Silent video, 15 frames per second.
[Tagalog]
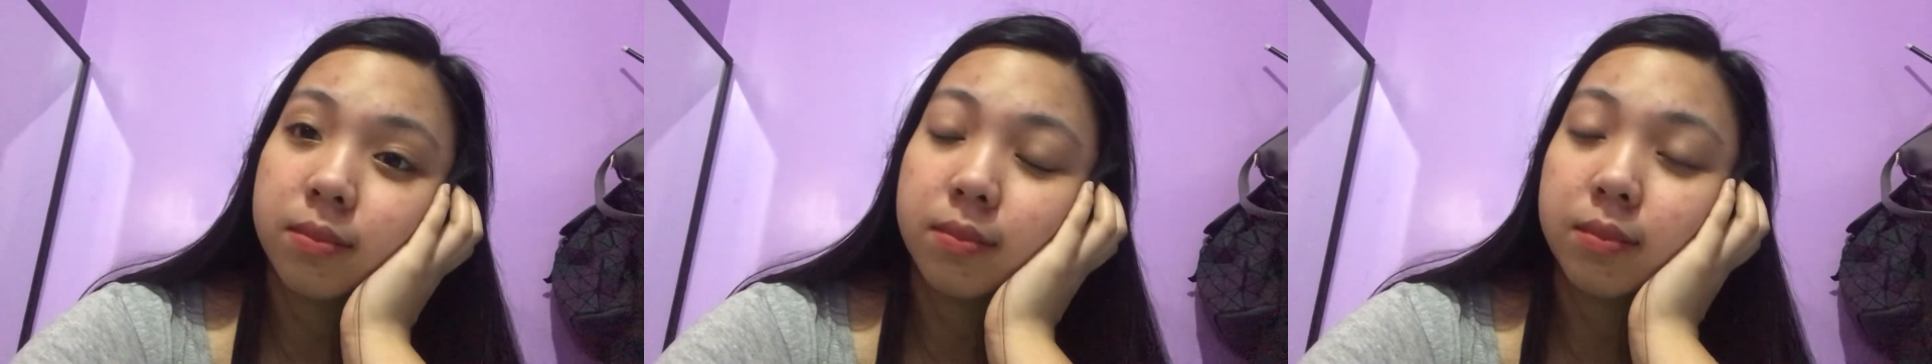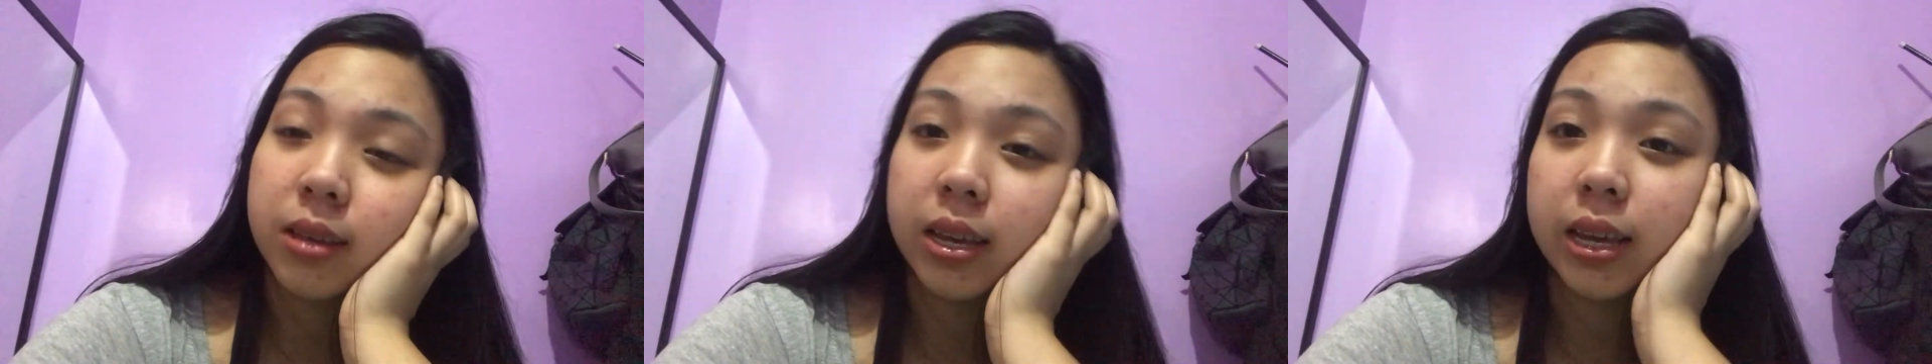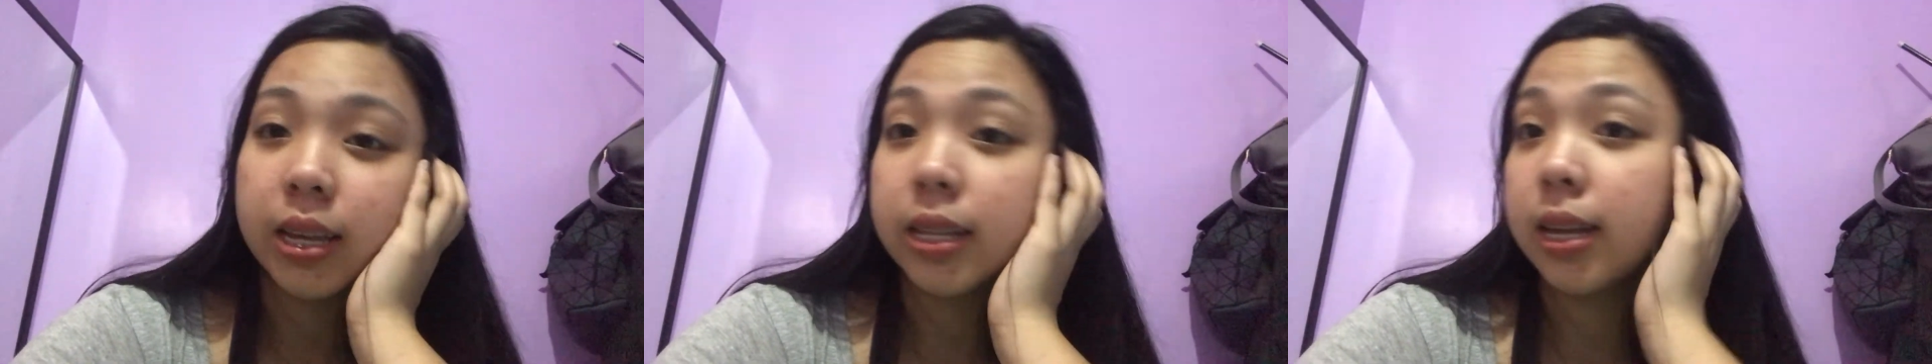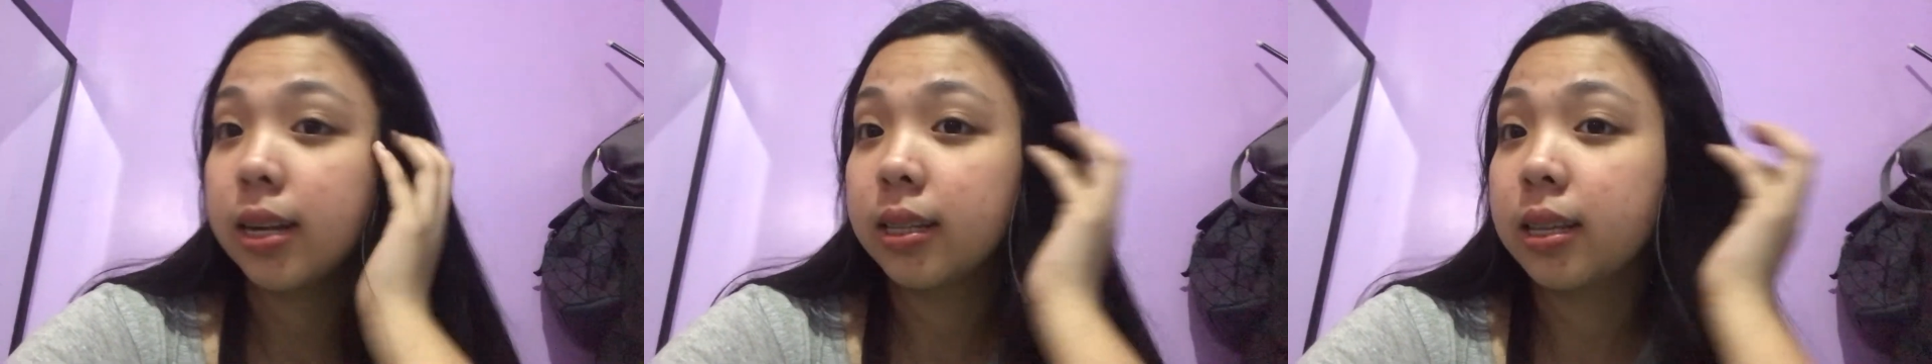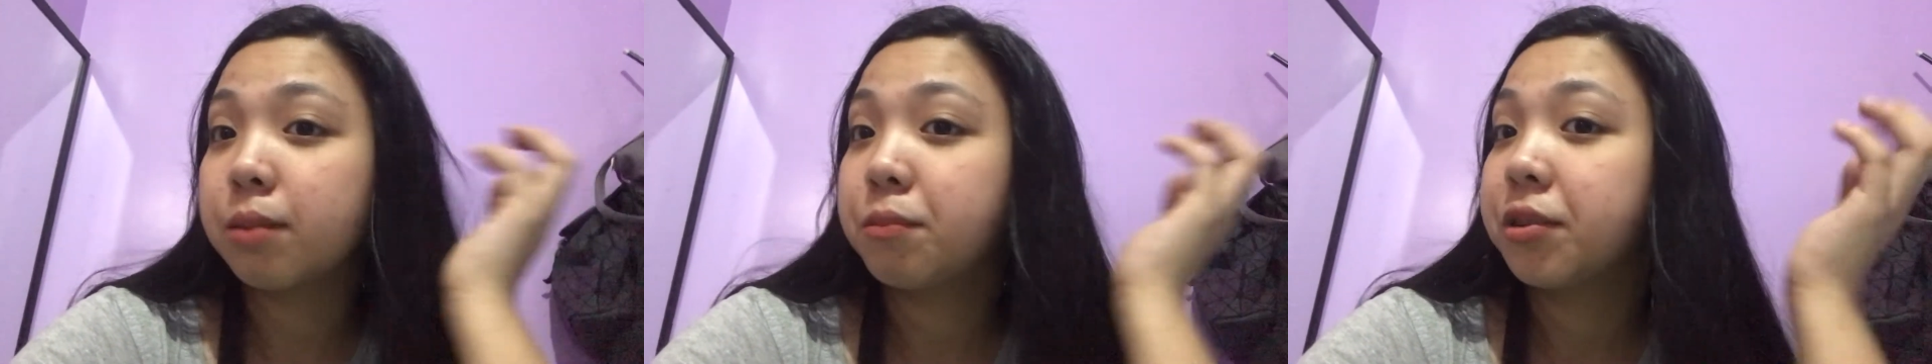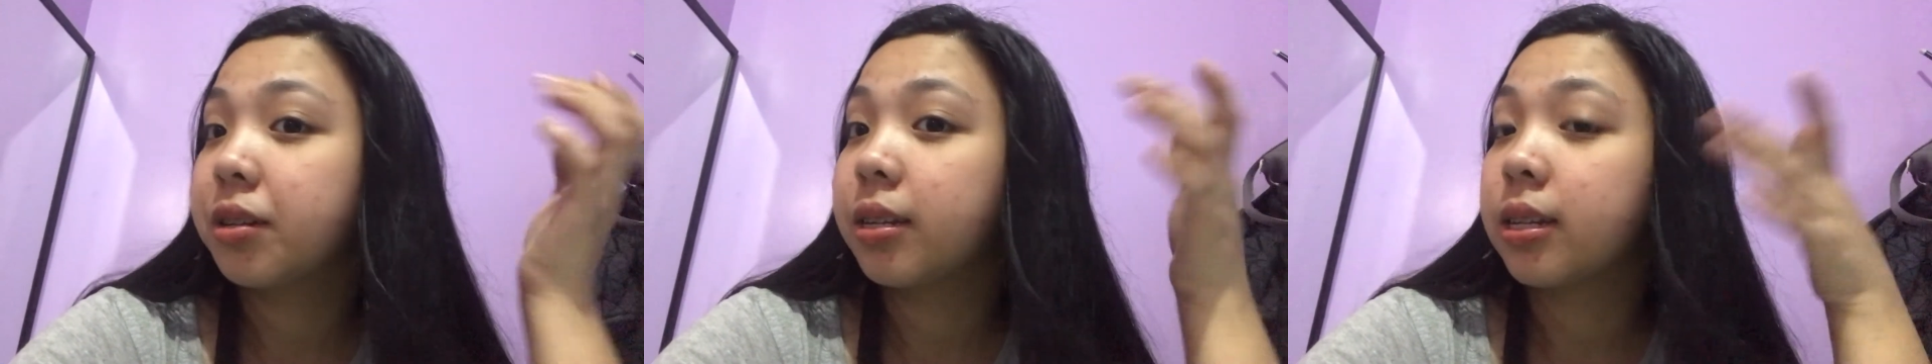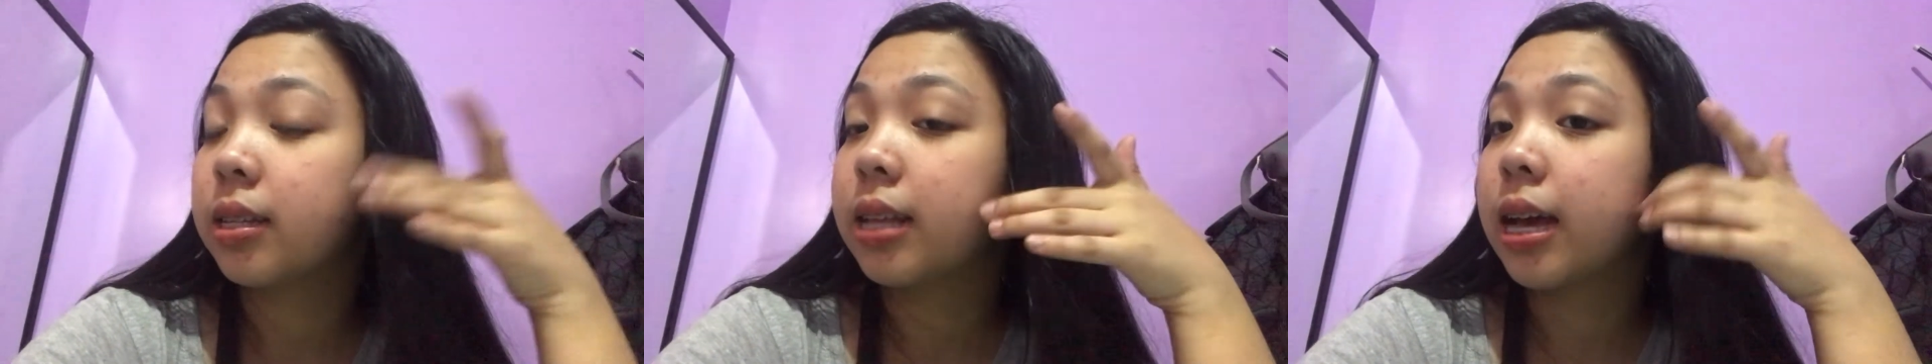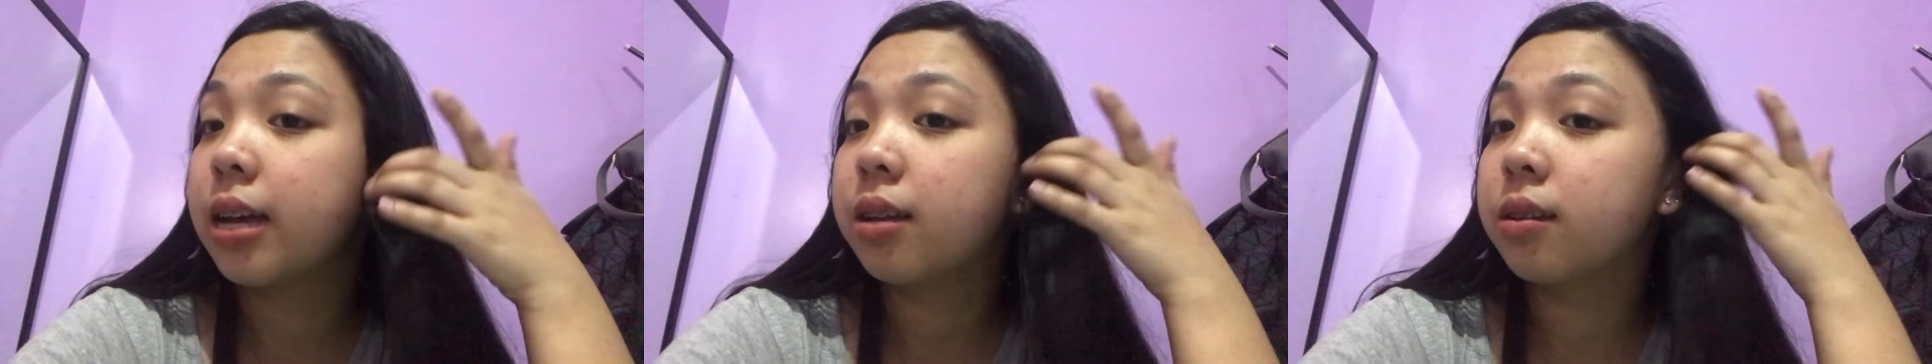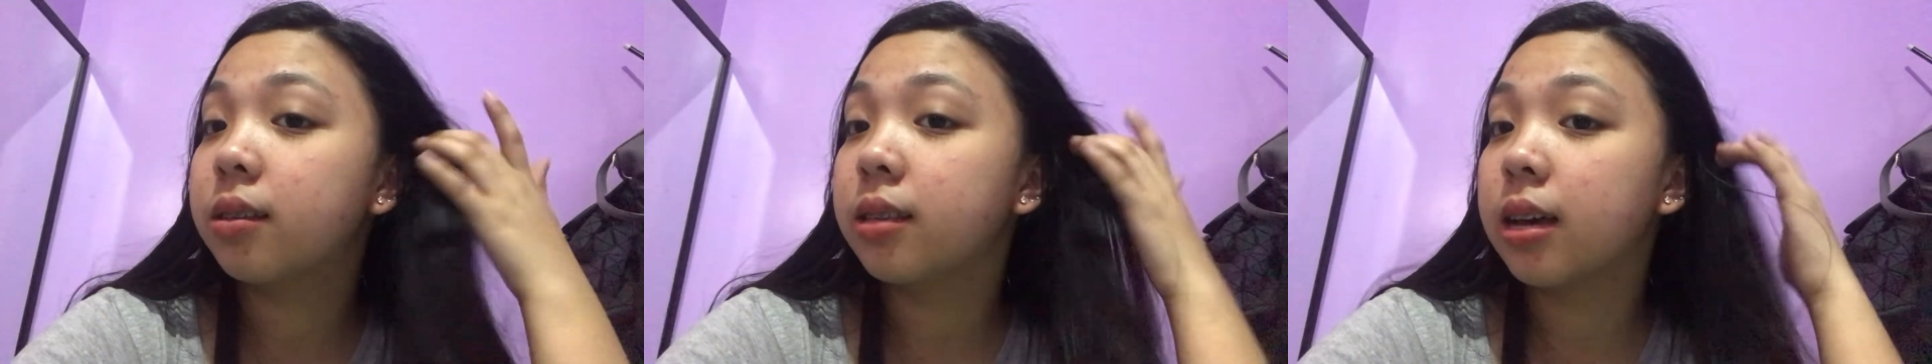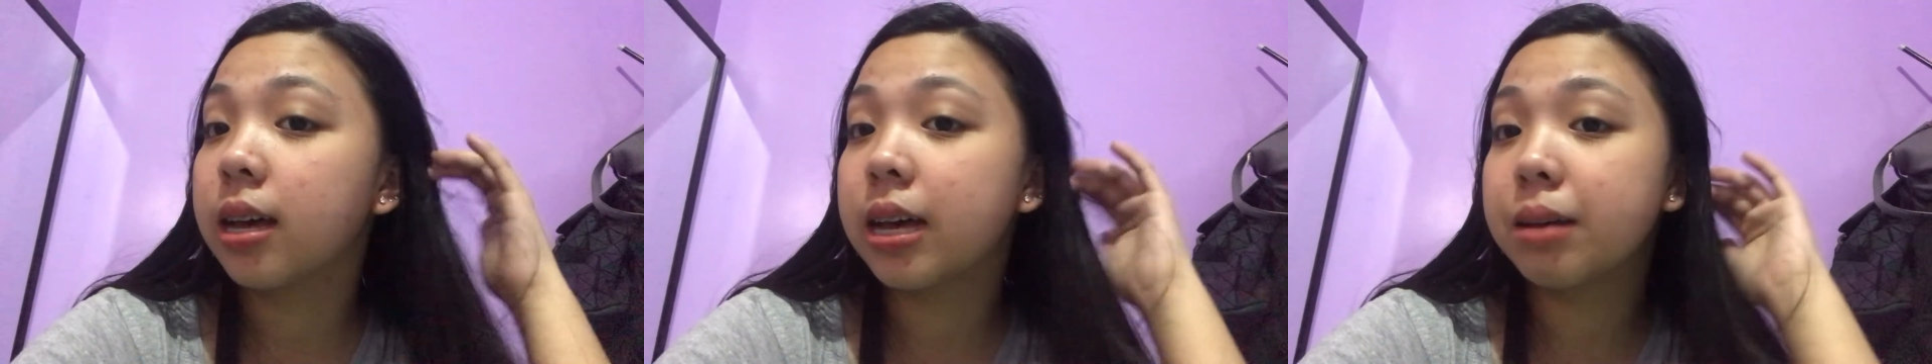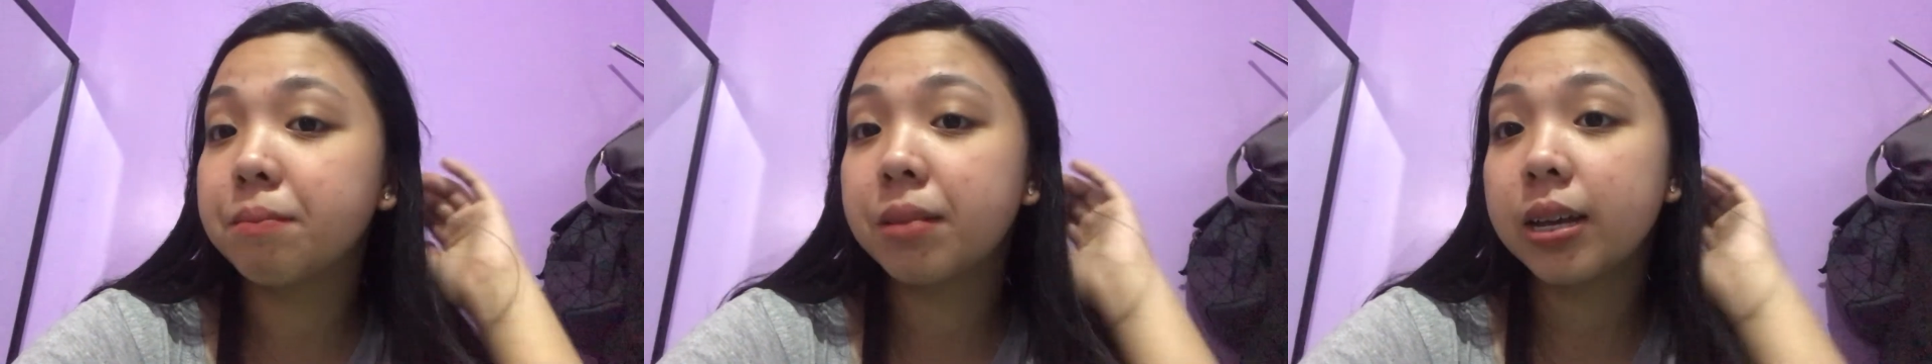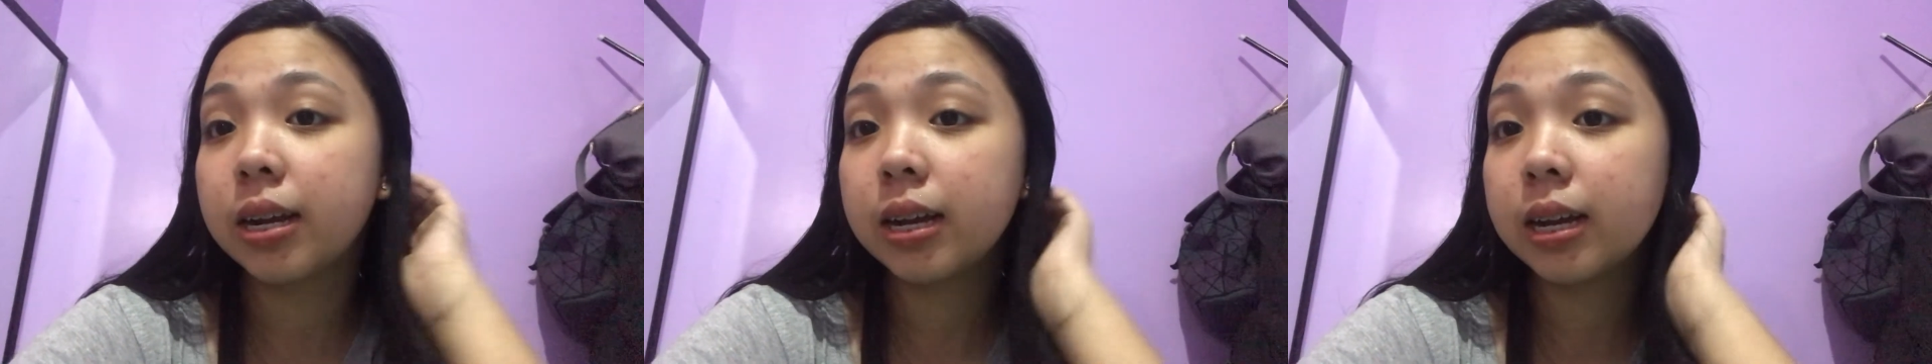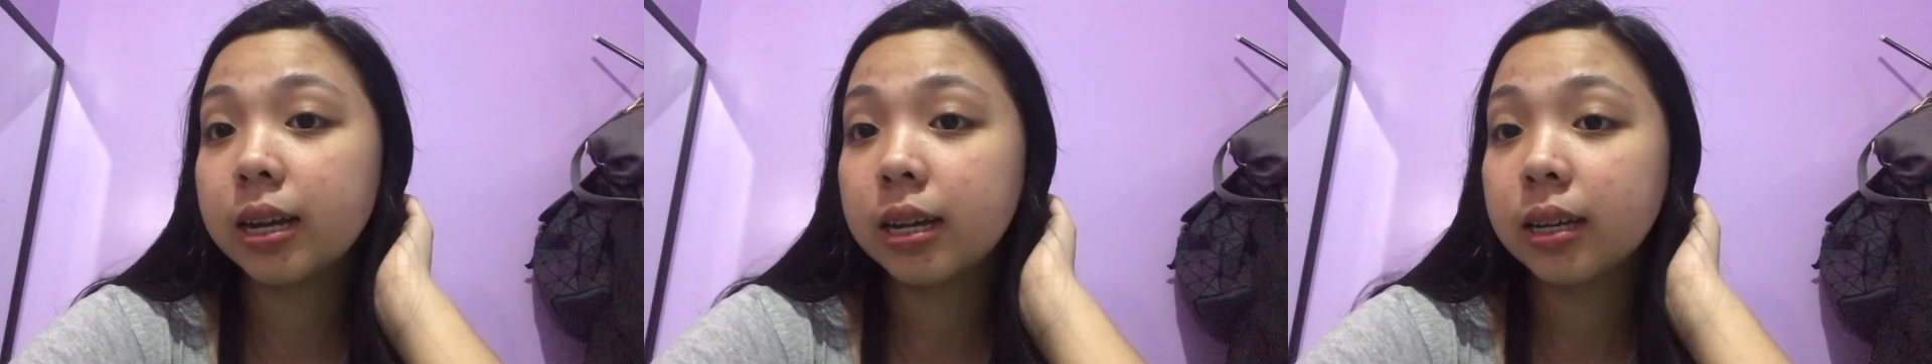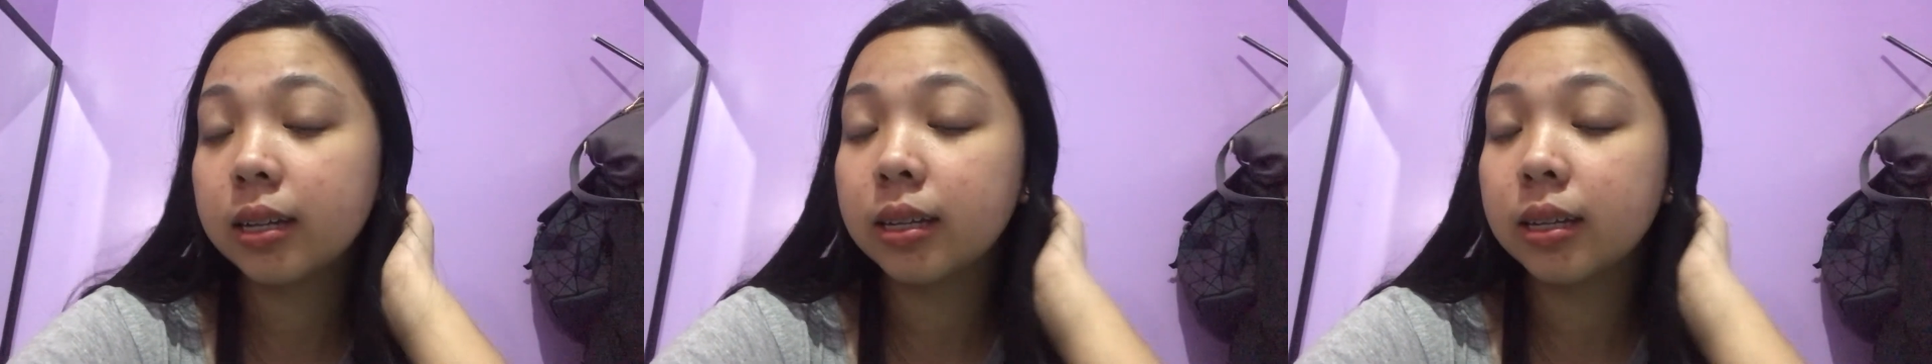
Mag-inarte muna tayo sa camera